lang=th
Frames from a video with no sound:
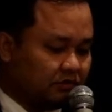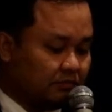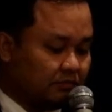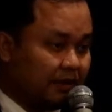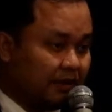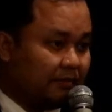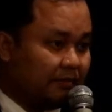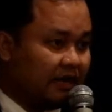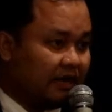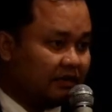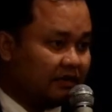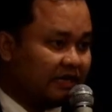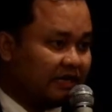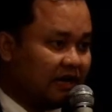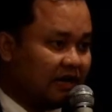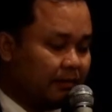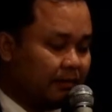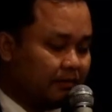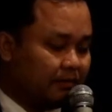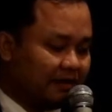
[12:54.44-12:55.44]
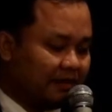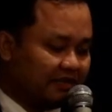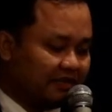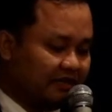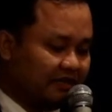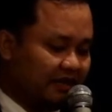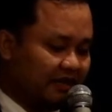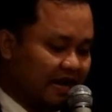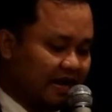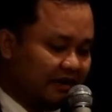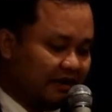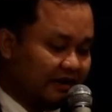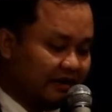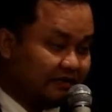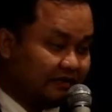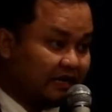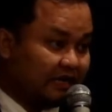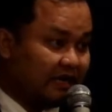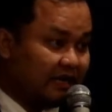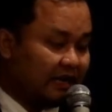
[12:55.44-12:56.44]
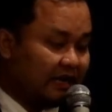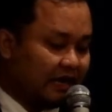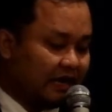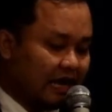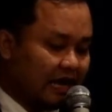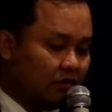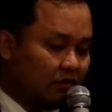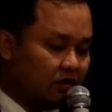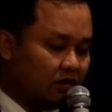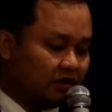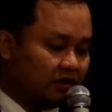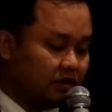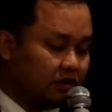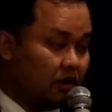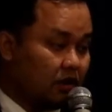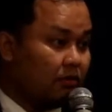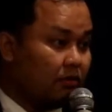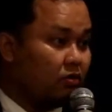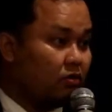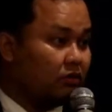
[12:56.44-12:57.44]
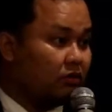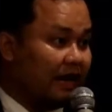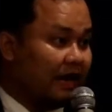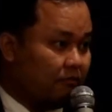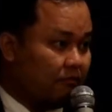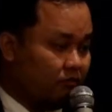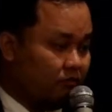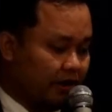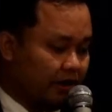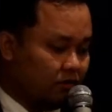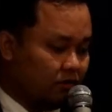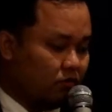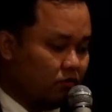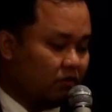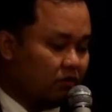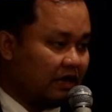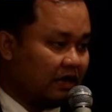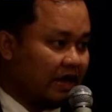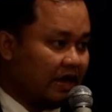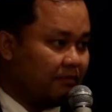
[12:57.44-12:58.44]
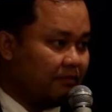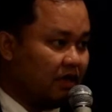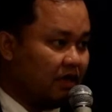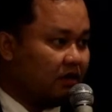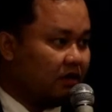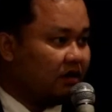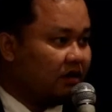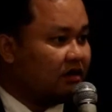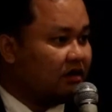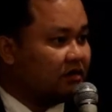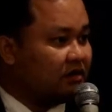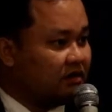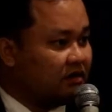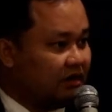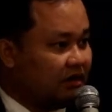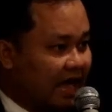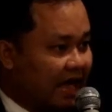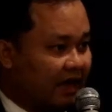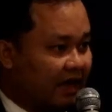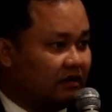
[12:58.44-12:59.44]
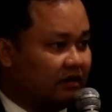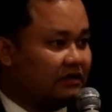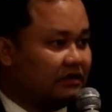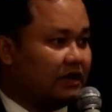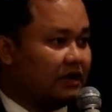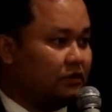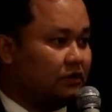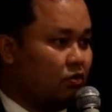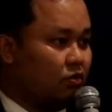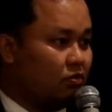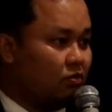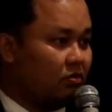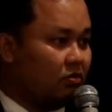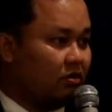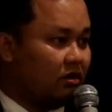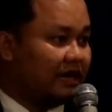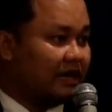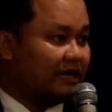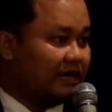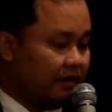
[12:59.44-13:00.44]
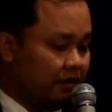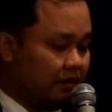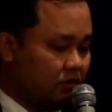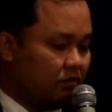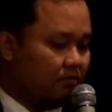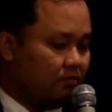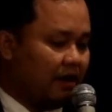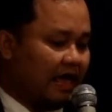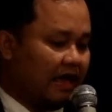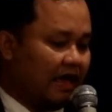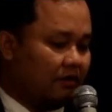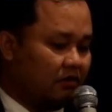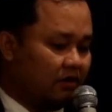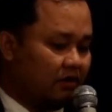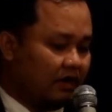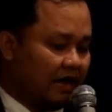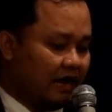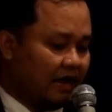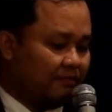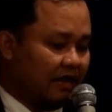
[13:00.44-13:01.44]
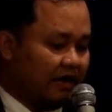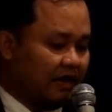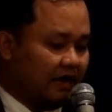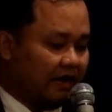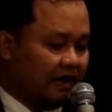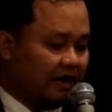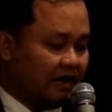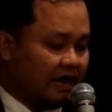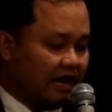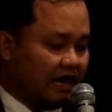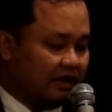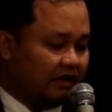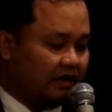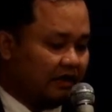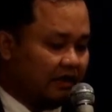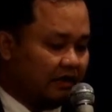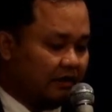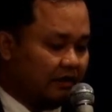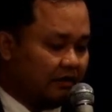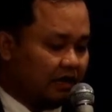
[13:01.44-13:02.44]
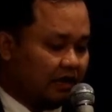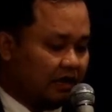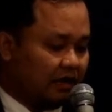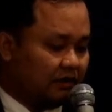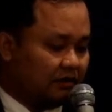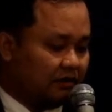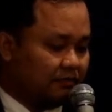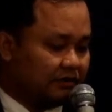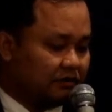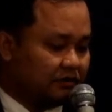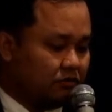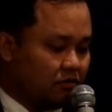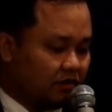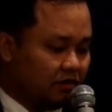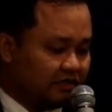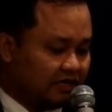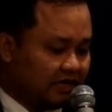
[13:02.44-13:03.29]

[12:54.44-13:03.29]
สมเด็จพระนางเจ้าพระบรมราชินีนาถในรัชกาลที่ 9 ก็ฉลองพระองค์ดำไว้ถูกนะครับ ก็นี่ก็คือหลังจากยุครัชนิยมแล้วนะครับ ในขณะที่พระเจ้าอยู่หั